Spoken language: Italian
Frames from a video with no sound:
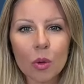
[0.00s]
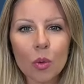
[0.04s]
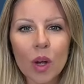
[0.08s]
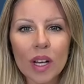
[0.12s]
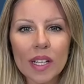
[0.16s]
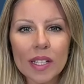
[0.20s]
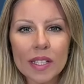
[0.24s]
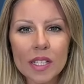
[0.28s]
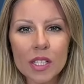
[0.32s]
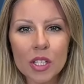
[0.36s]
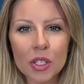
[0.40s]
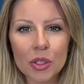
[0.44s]

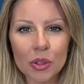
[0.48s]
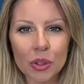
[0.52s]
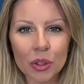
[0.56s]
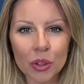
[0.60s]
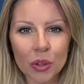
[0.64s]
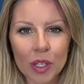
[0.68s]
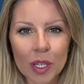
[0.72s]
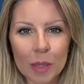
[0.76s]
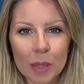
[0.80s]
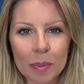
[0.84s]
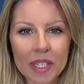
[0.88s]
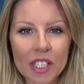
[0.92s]
quali
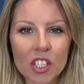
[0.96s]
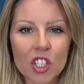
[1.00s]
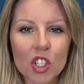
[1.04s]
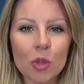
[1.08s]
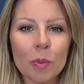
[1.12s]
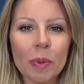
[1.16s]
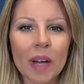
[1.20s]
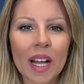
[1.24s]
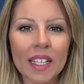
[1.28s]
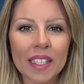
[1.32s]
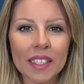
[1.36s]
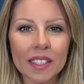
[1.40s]
sono le
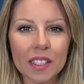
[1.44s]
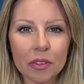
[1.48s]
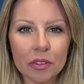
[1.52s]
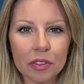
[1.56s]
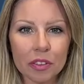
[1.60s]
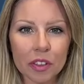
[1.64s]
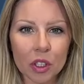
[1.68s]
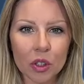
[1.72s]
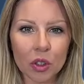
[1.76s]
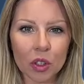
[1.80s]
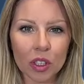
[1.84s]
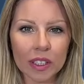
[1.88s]
principali
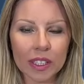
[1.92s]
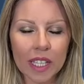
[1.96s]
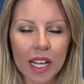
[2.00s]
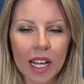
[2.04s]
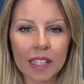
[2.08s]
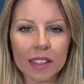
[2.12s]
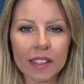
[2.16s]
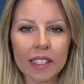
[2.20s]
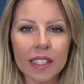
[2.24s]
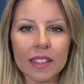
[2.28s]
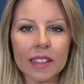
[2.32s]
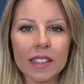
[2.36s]

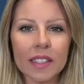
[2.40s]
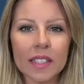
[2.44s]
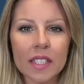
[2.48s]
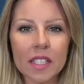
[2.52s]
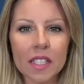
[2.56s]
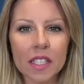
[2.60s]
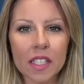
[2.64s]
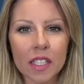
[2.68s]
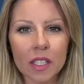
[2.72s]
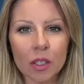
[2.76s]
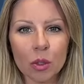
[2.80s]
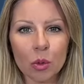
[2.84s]
difficoltà nel
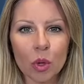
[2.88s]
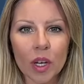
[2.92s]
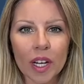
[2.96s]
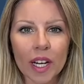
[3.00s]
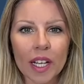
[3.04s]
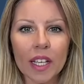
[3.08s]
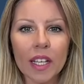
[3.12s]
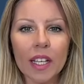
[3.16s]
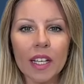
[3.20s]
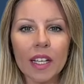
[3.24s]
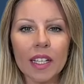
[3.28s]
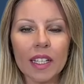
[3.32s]

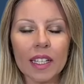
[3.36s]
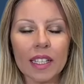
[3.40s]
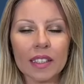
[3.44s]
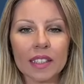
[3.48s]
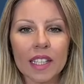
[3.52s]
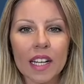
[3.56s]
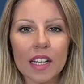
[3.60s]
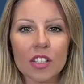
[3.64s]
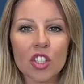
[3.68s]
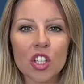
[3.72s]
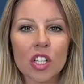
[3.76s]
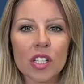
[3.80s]
distinguere
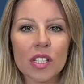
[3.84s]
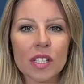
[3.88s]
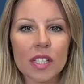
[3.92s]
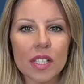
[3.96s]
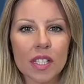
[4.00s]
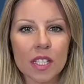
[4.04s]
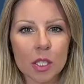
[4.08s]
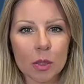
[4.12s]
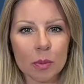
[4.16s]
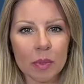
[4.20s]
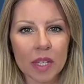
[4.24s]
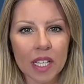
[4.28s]
la traccia
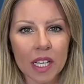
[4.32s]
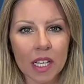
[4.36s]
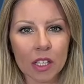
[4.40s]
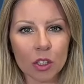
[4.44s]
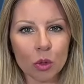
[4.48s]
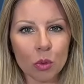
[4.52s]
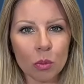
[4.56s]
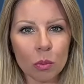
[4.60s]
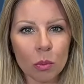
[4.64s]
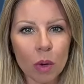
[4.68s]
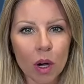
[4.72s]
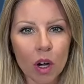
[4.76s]

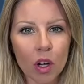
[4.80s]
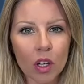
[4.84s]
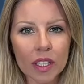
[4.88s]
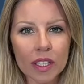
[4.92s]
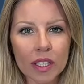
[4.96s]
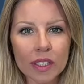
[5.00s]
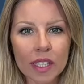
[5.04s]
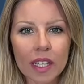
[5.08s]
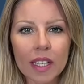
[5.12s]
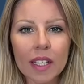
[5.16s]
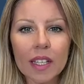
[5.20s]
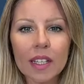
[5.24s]
sismica di un
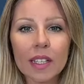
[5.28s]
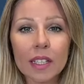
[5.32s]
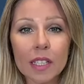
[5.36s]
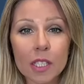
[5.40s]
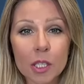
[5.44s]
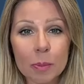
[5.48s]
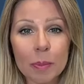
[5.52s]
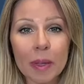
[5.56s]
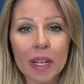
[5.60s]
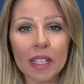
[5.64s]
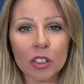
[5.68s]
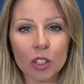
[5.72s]
bolide
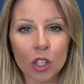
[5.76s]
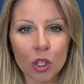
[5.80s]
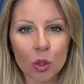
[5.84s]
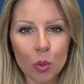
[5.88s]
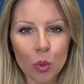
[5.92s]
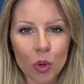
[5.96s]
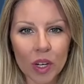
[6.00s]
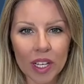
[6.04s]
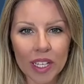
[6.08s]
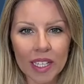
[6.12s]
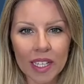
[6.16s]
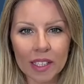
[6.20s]
rispetto
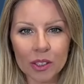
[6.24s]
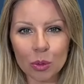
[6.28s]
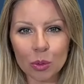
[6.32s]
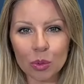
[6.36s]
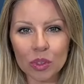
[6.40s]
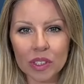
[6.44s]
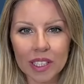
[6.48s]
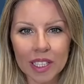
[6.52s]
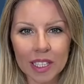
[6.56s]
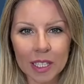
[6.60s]
a quella di un